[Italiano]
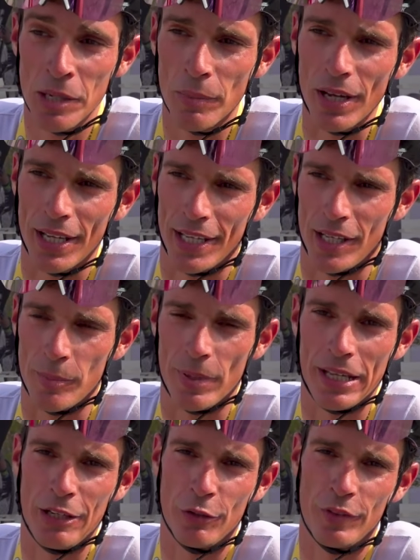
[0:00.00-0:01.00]
Ma è
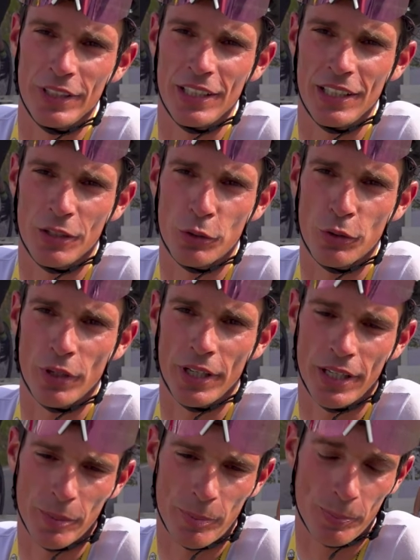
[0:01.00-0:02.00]
bello vedere,
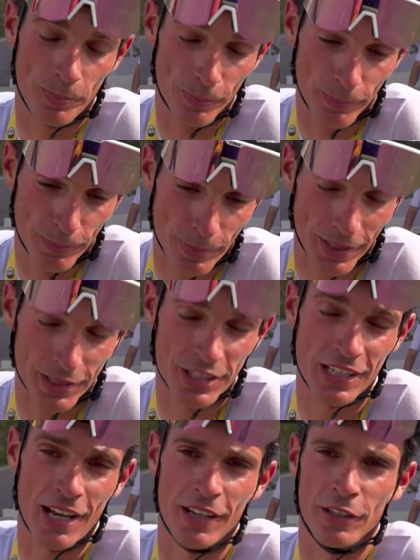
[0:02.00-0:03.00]
eh,
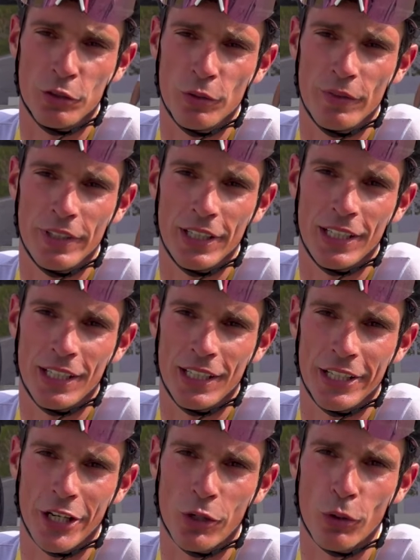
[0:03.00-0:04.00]
passare
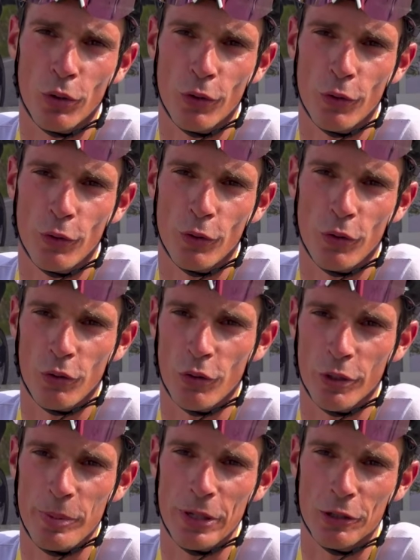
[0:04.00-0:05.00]
dove
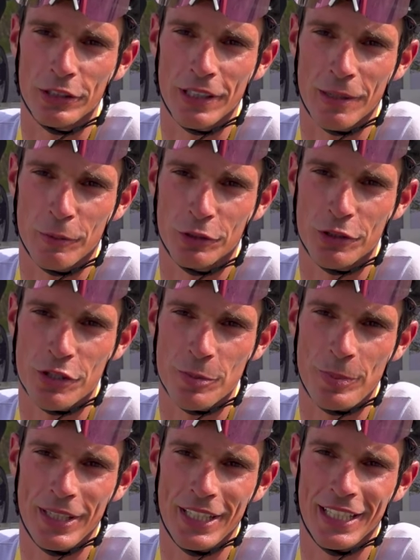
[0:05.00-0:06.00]
corrono i piloti della
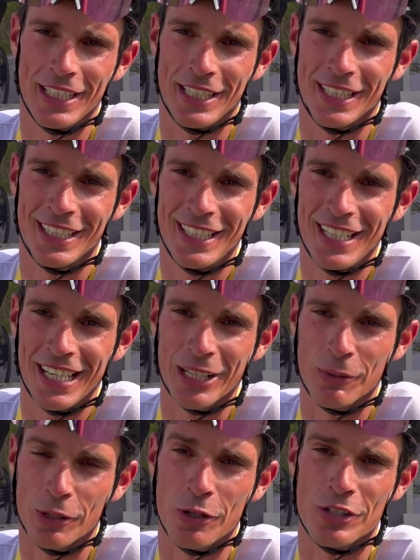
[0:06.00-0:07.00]
MotoGP è
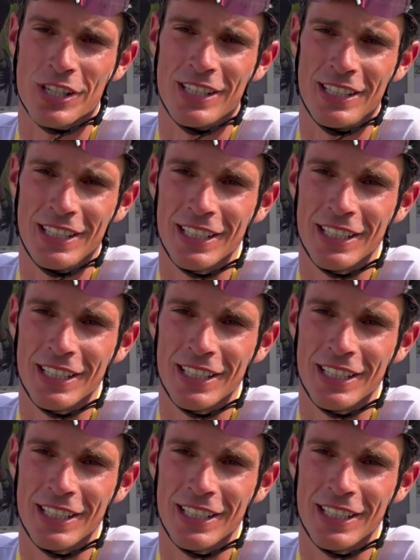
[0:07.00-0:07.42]
qualcosa di